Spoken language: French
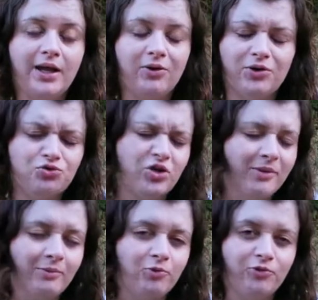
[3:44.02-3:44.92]
il aura toujours
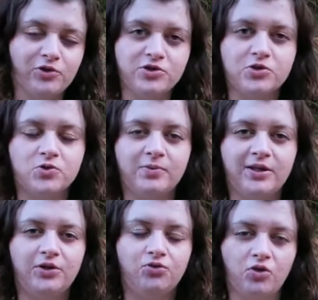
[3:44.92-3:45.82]
la même confiance en son
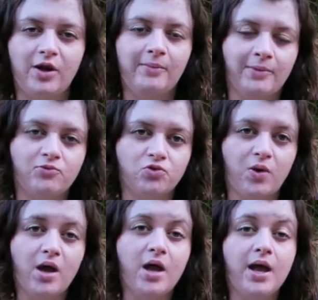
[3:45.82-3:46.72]
maître et toujours la même
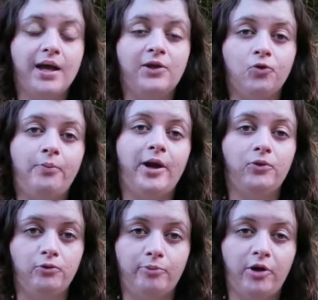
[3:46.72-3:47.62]
joie et non pas
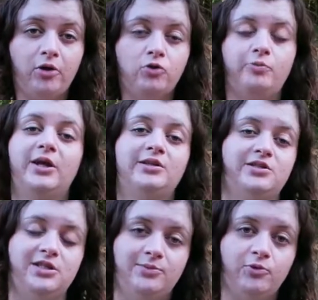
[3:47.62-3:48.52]
une peur de
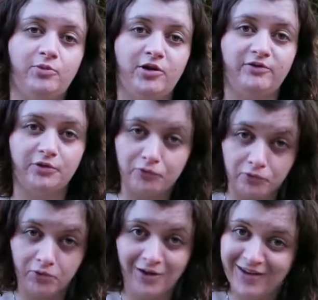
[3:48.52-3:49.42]
partager des moments avec vous.
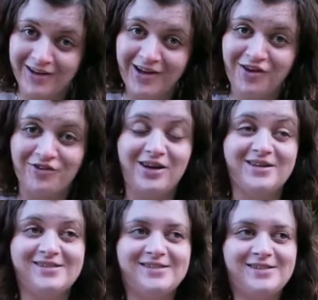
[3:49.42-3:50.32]
Voilà,
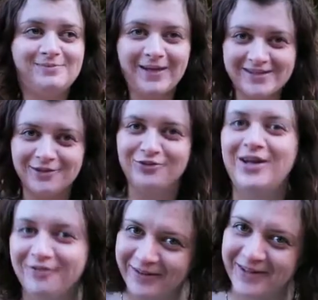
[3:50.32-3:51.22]
j'espère que cette fois
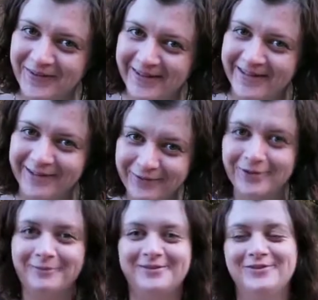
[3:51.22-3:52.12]
la vidéo était
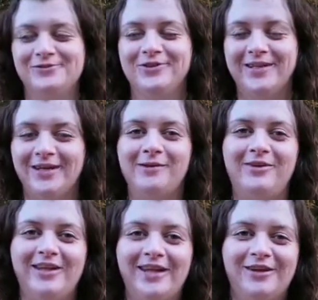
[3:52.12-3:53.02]
courte parce que je voudrais, comme
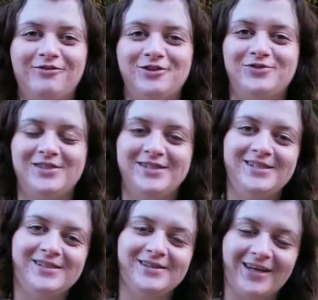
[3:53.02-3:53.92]
la dernière fois je vous ai
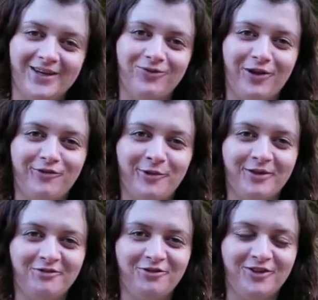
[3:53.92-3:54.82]
dit, euh, réduire le
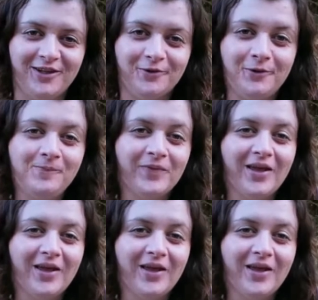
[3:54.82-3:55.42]
format de mes vidéos.